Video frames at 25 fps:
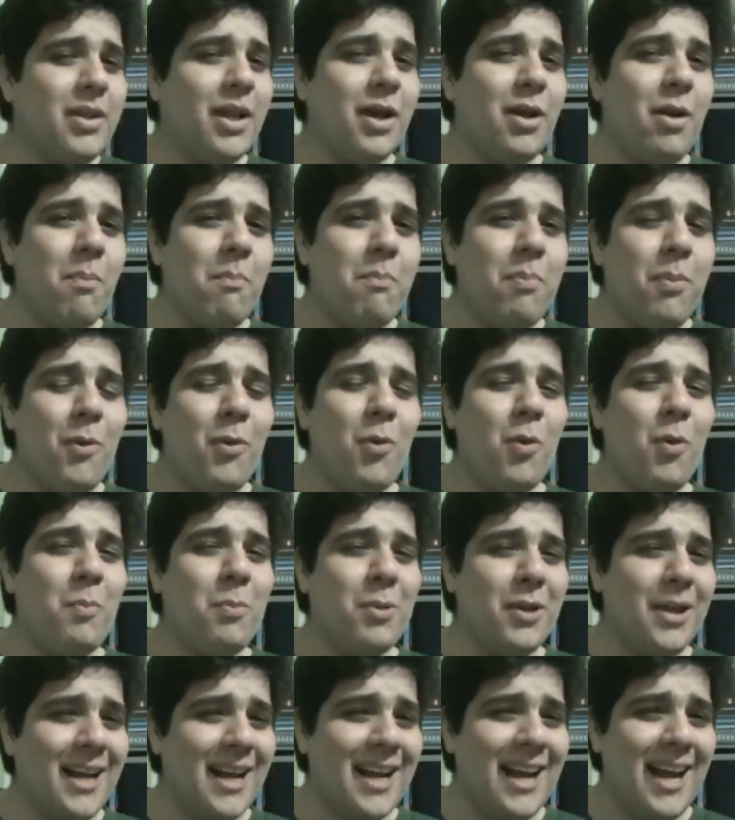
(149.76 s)
daí é um pouco
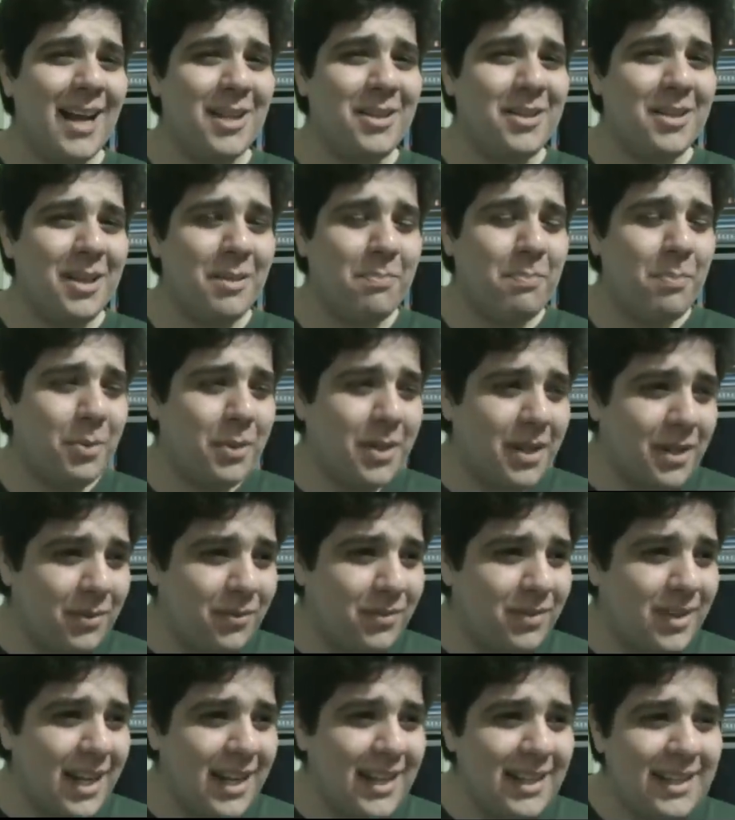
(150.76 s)
complicado, né? Porque
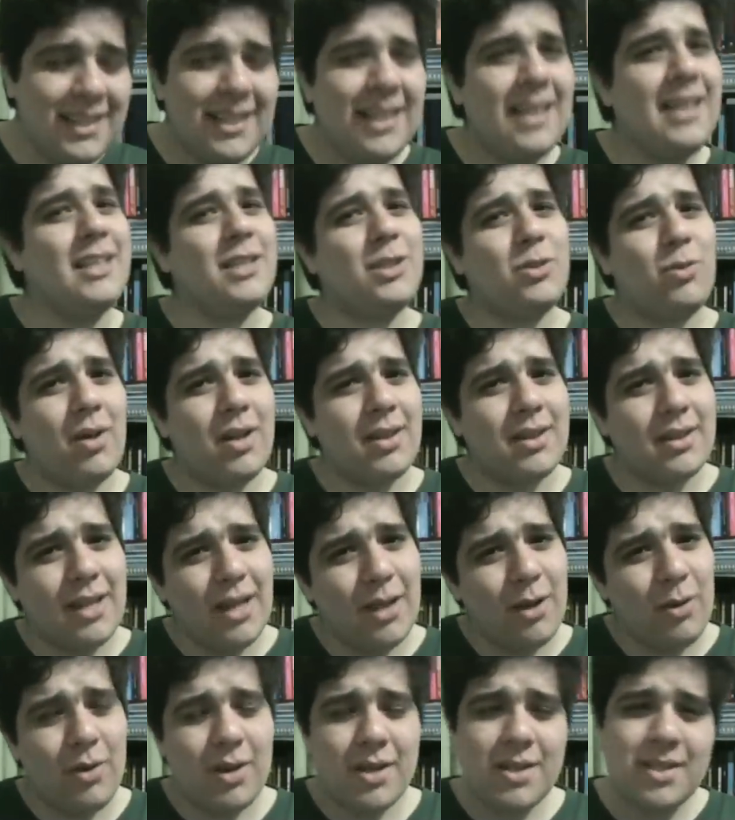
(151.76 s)
não tem tanto
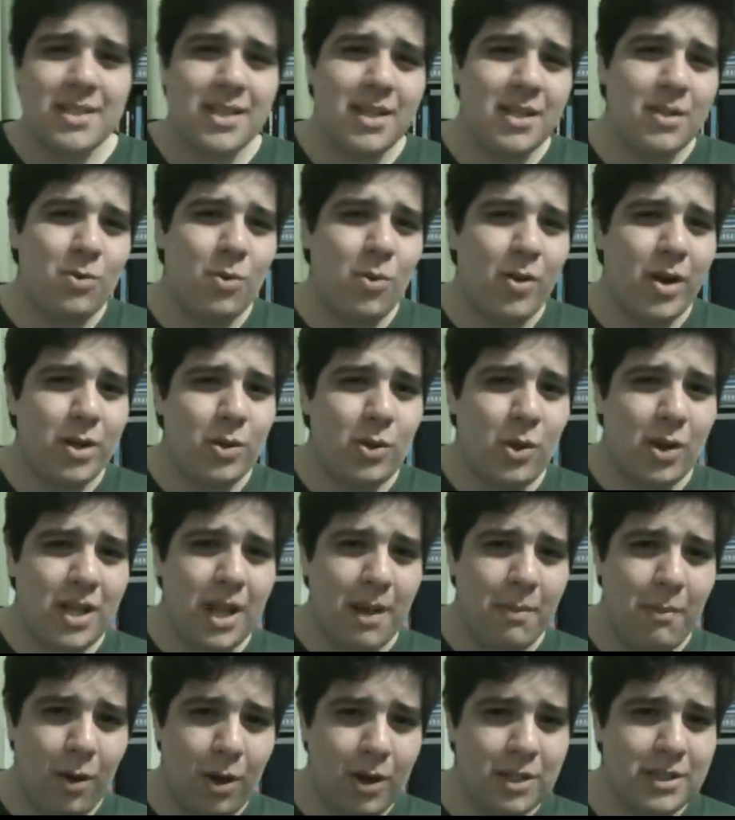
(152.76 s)
ateu assim no corredor
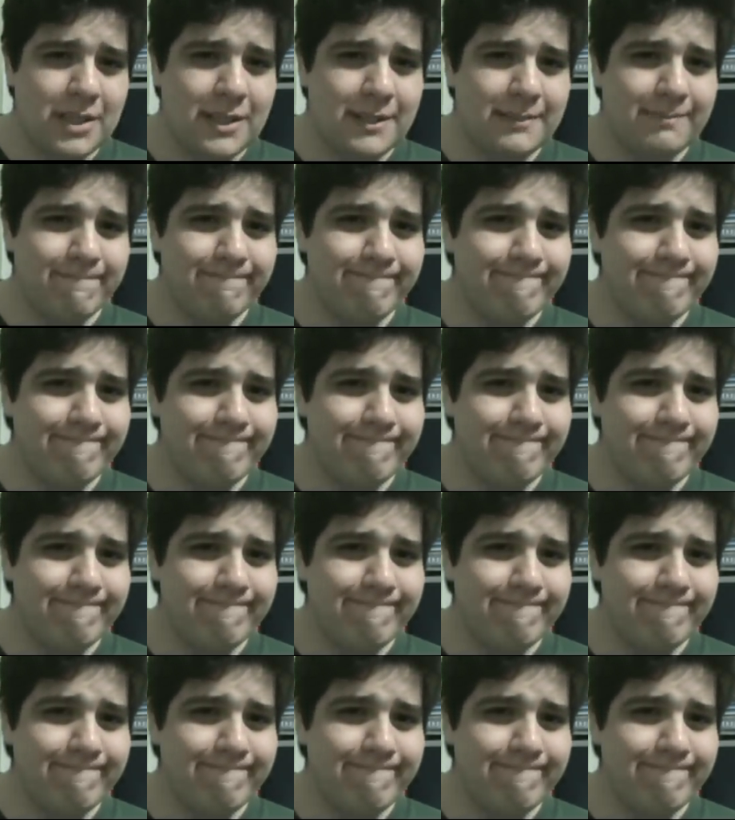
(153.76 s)
da morte.